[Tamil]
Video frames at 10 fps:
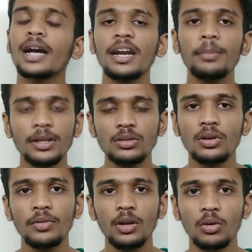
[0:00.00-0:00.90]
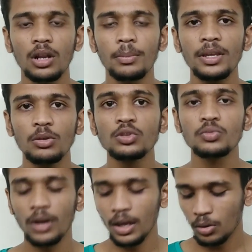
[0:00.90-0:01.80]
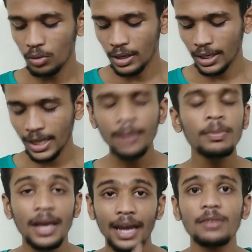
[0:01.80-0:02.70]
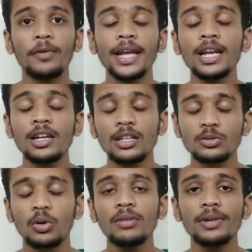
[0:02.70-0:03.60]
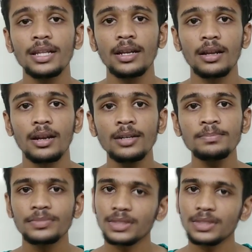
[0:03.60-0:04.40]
கண்டிப்பாக இந்த ஒரு வீடியோ எல்லாருமே யூஸ்ஃபுல்லாக இருக்கும்னு நினைக்கிறேன் அண்ட் ஃபைனலாக நான் சொல்ல வரது என்னென்னா